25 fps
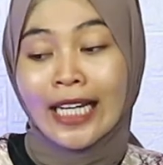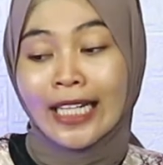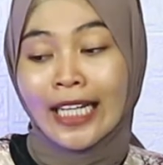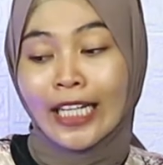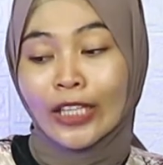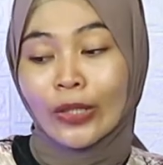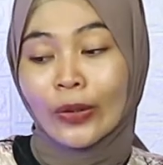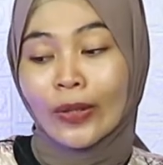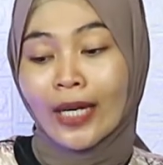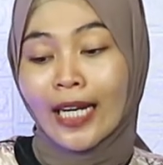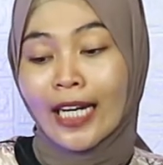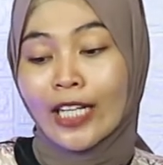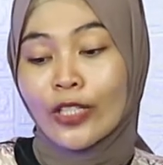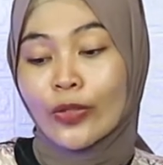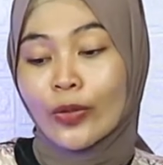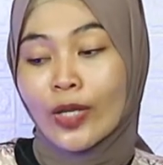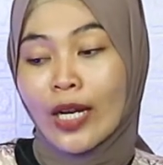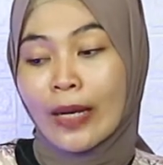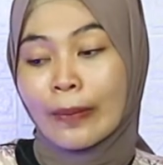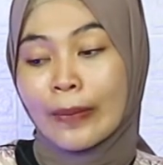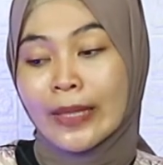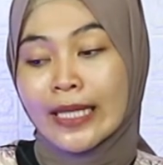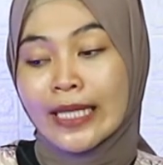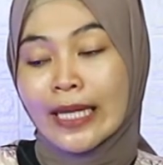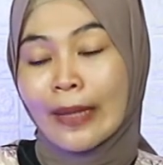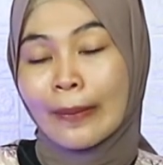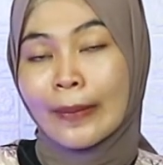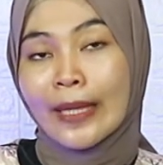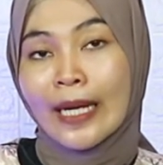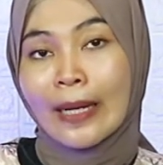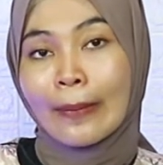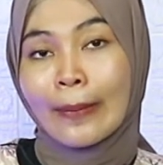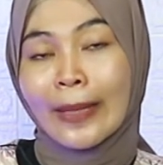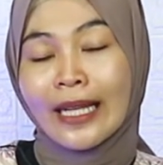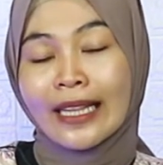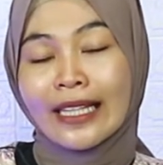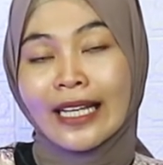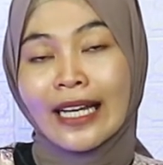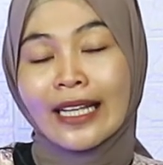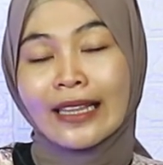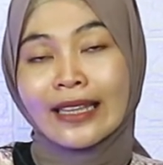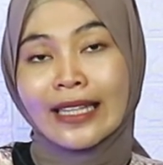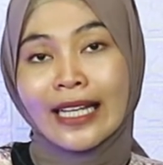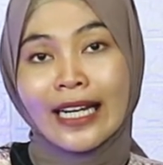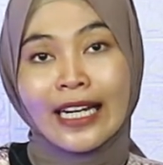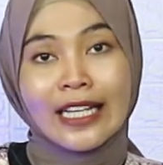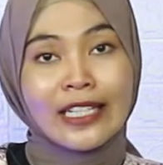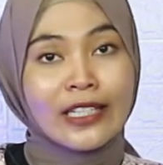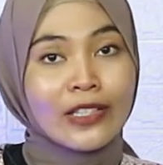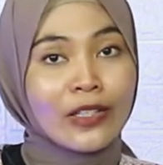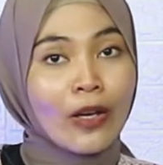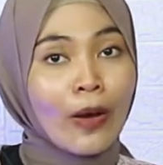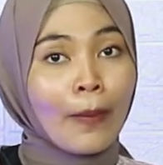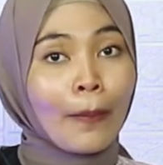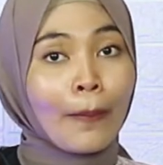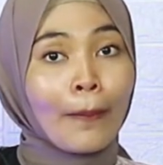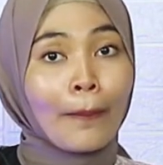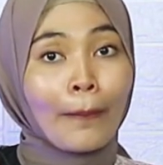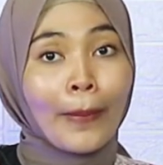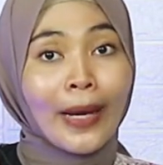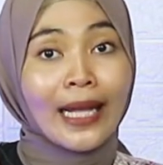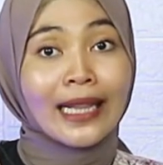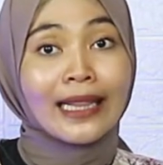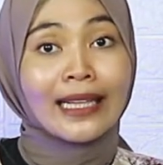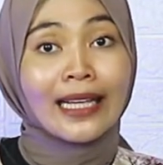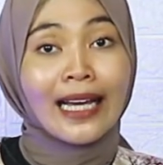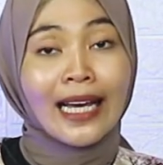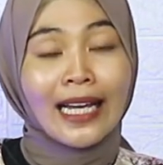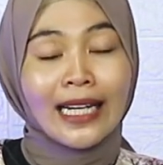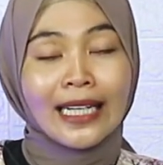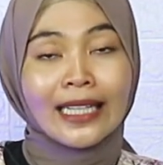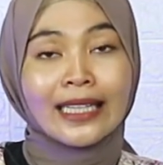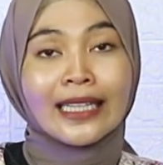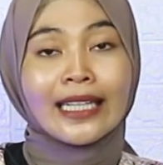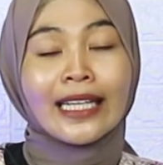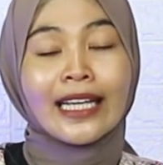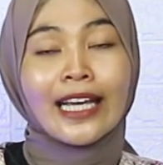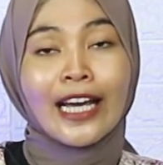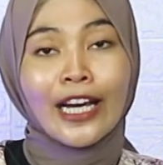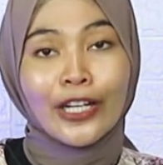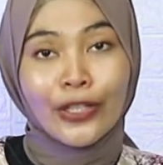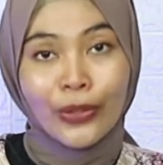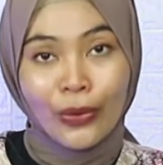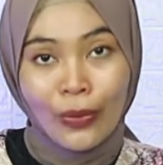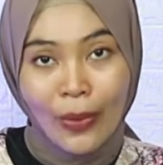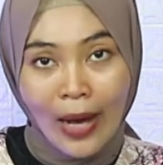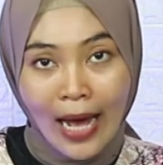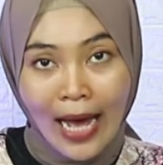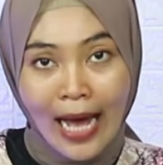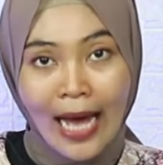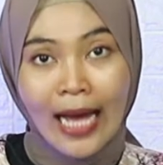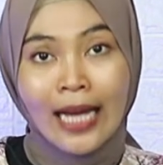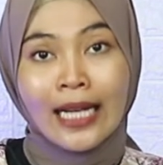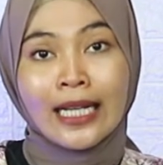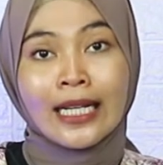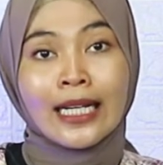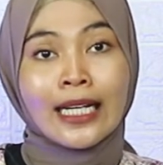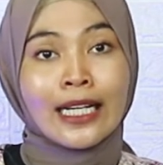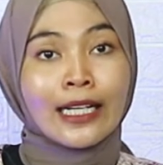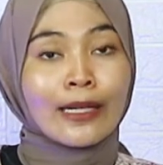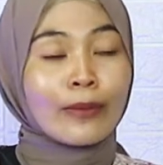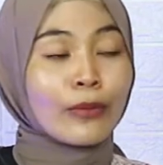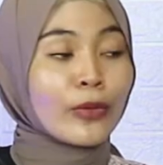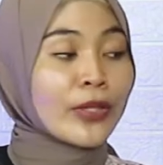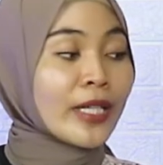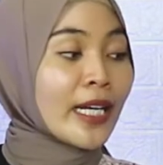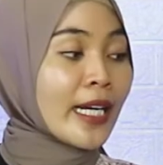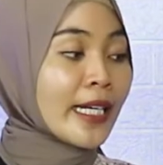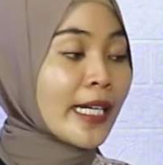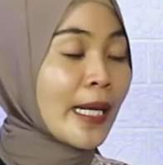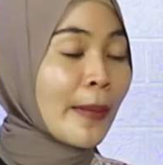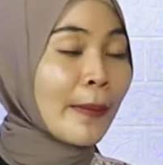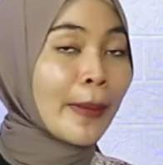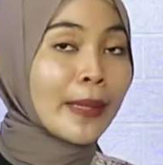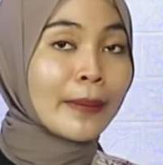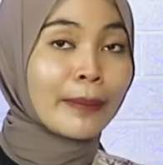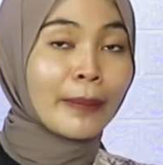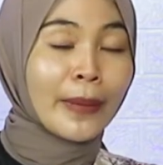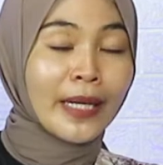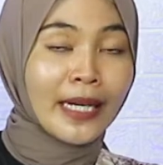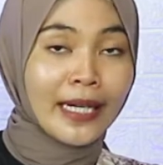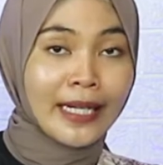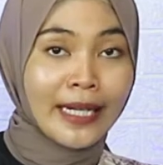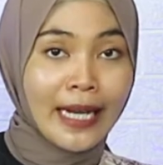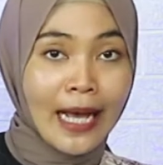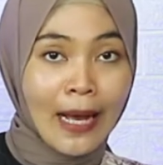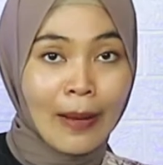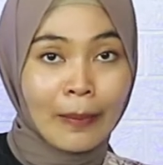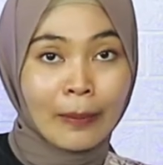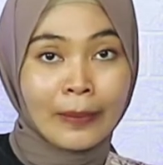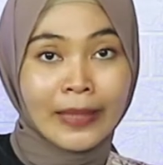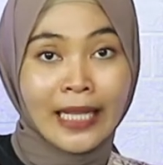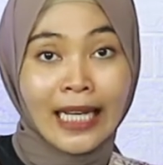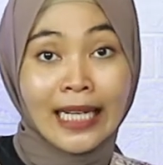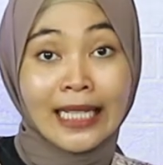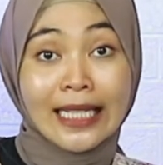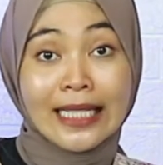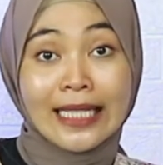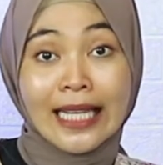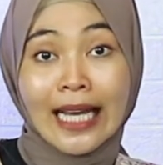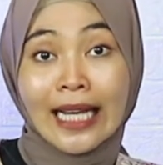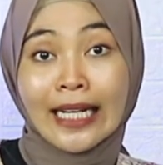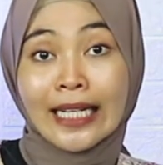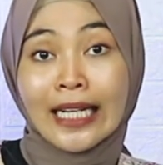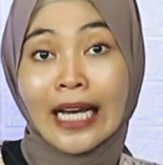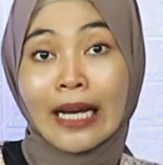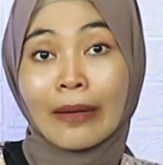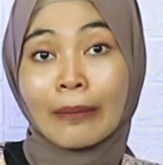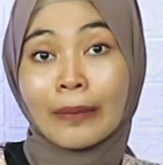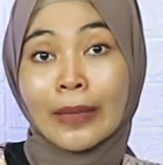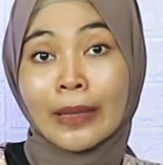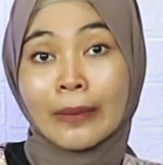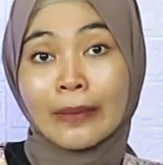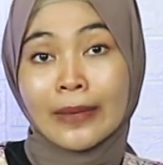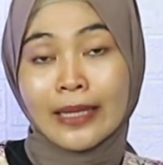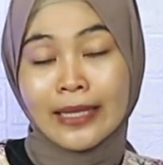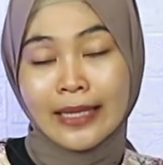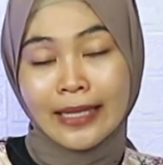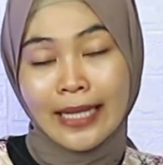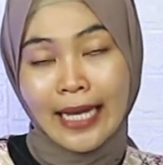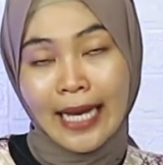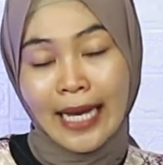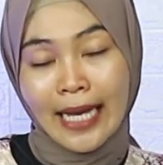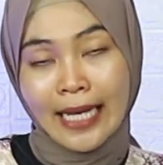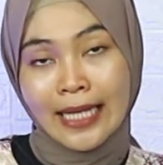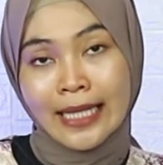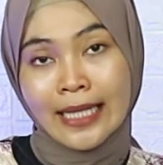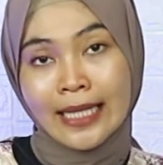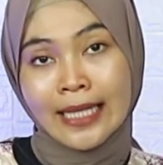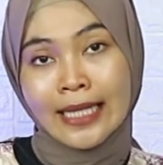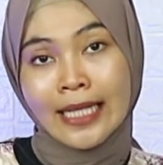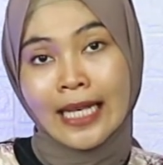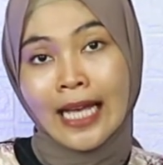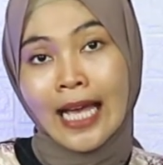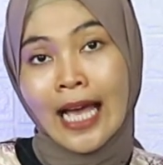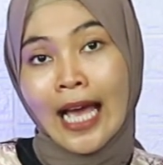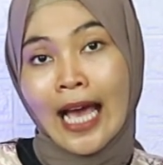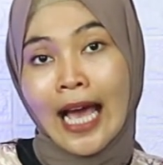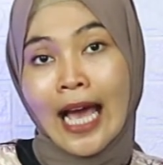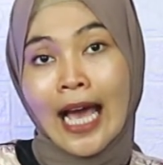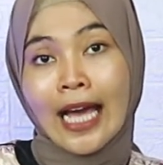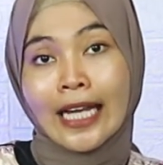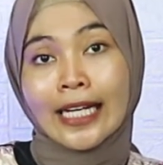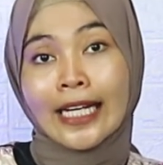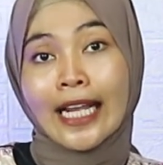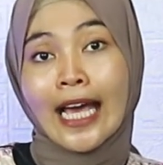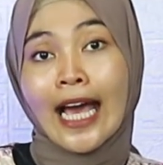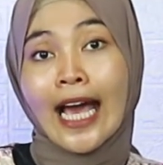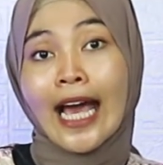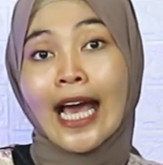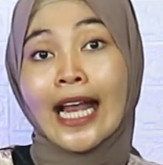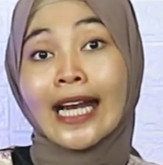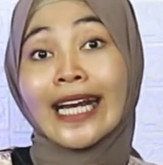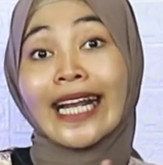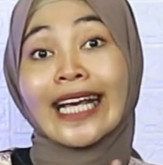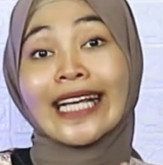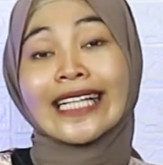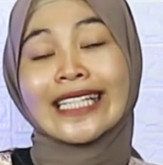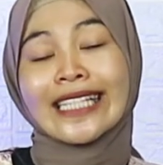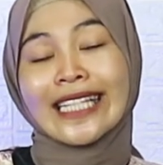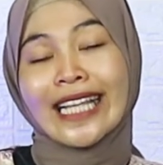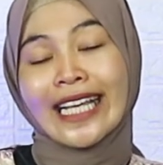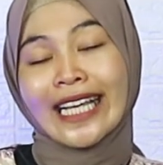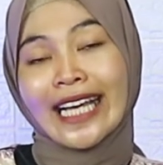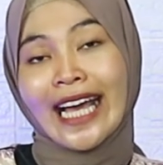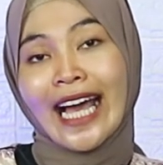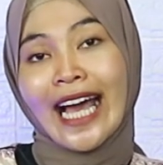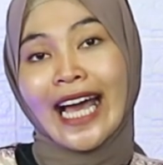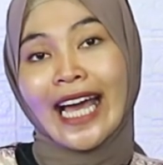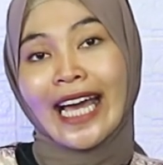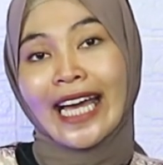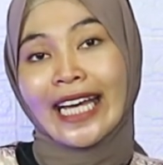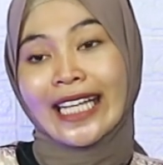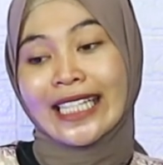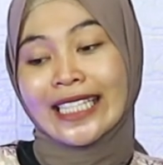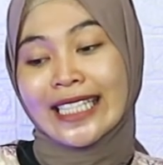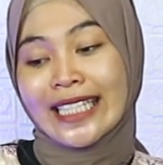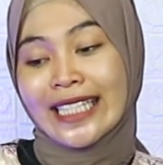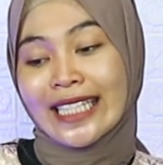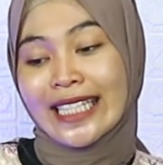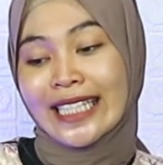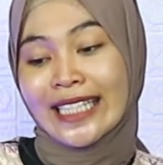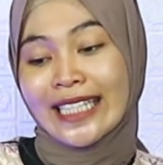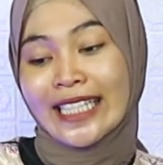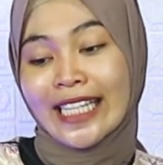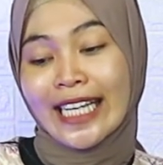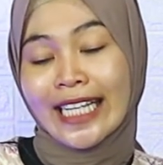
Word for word: Nah, itu kalian sudah bisa mendapatkan teleskop 4x32, kemudian dapat peredam, tali sandang, mimis tes, dan STKS.